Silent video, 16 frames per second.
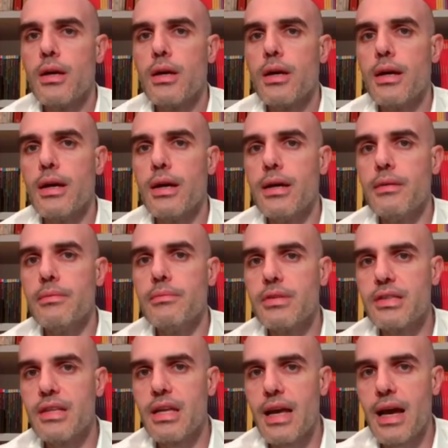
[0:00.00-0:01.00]
eh,
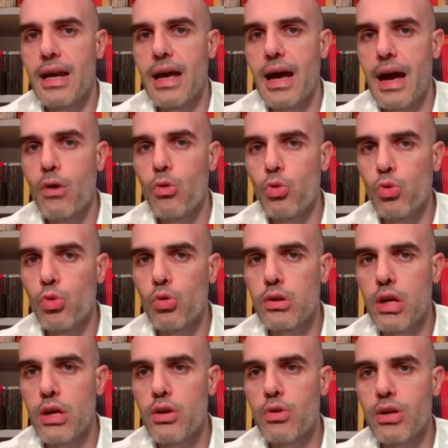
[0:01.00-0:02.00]
segnala un
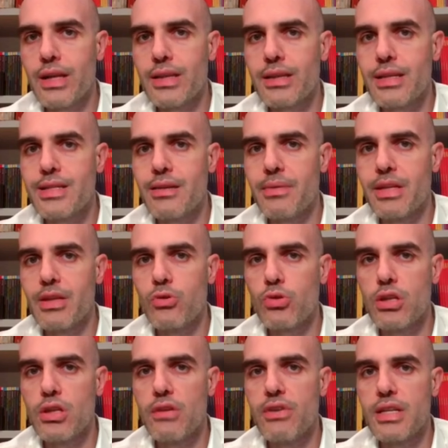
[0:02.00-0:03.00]
ulteriore atteggiamento
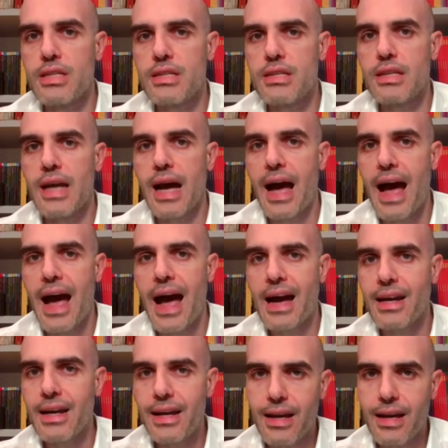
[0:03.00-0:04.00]
di diversità
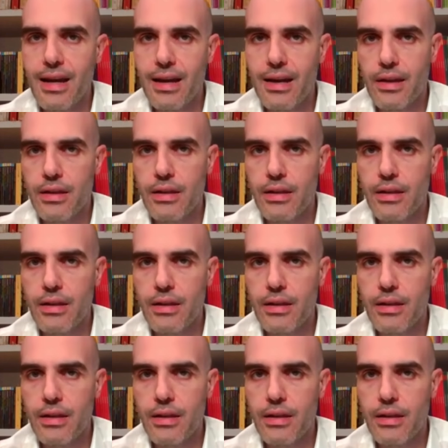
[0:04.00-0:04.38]
anche